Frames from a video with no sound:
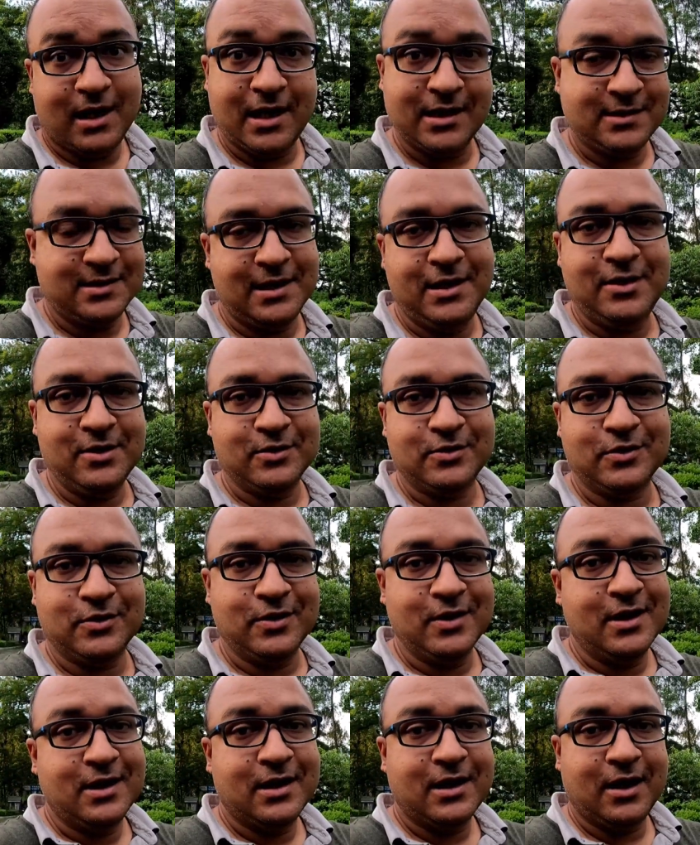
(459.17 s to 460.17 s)
আসতেই হতো
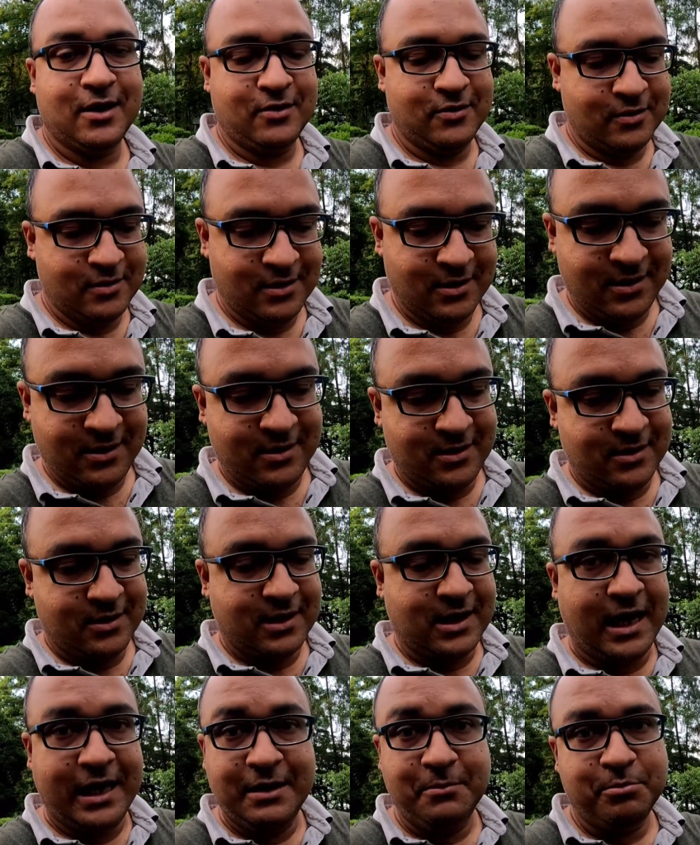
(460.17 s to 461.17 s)
কারণ
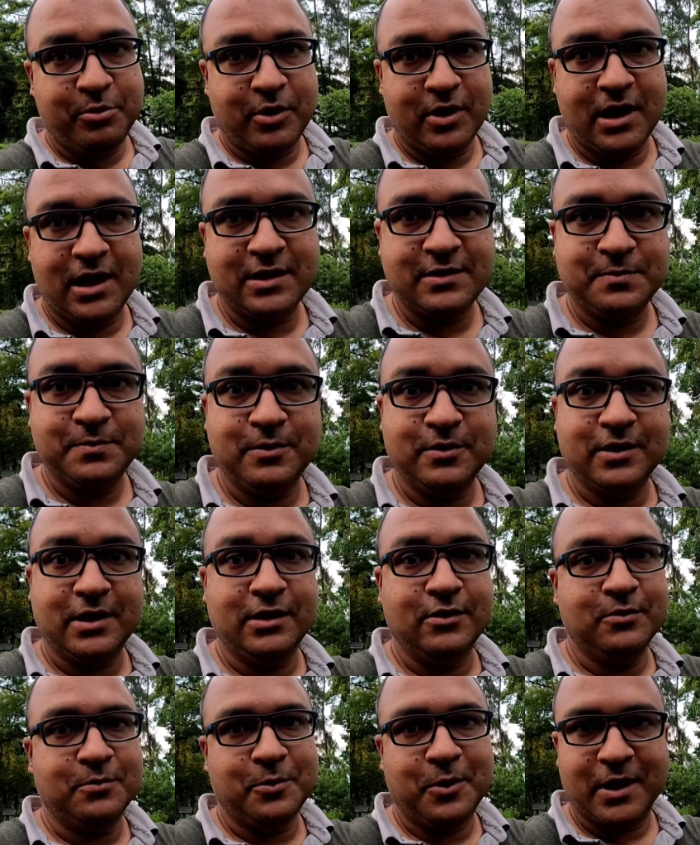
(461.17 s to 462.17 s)
কালিম্পং আসবো
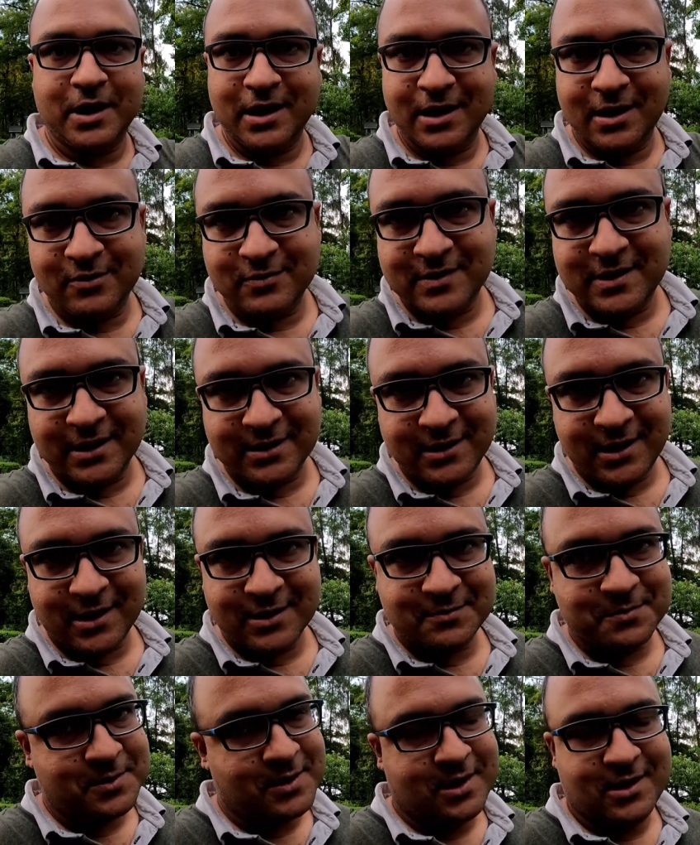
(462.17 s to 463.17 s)
কিন্তু মর্গান হাউস দেখতে
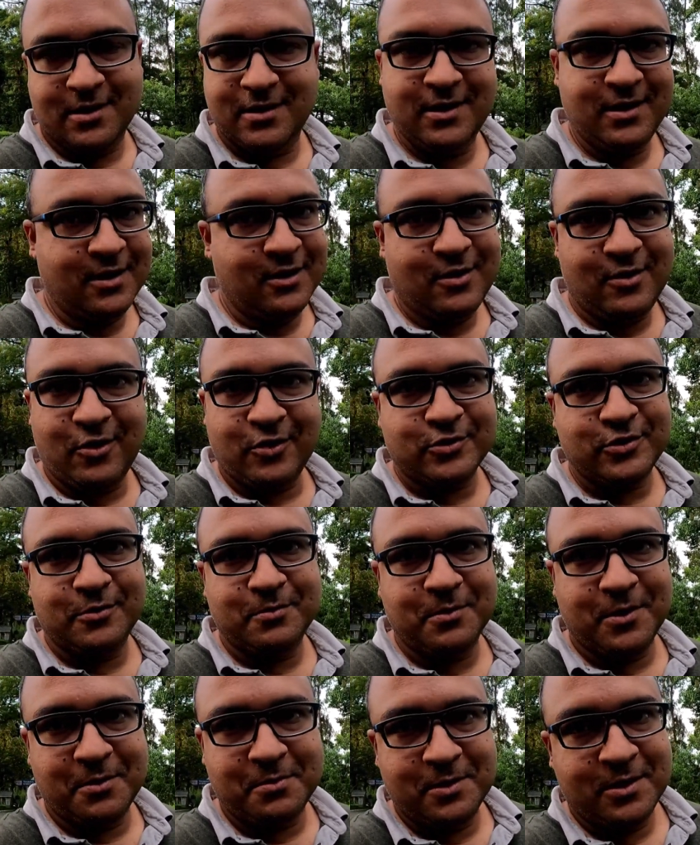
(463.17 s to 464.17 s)
আসবো না
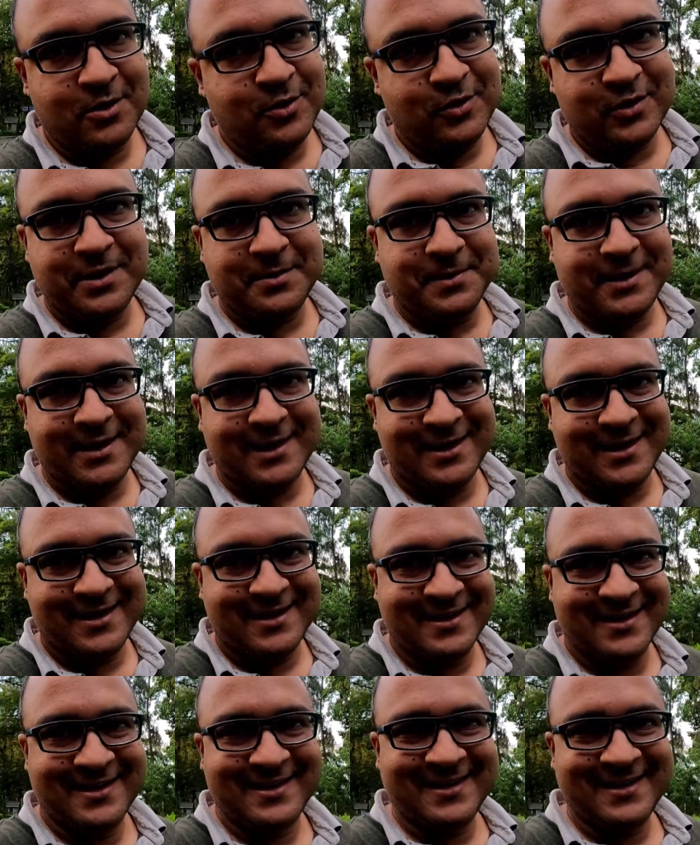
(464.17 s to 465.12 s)
অসম্ভব হতে পারে না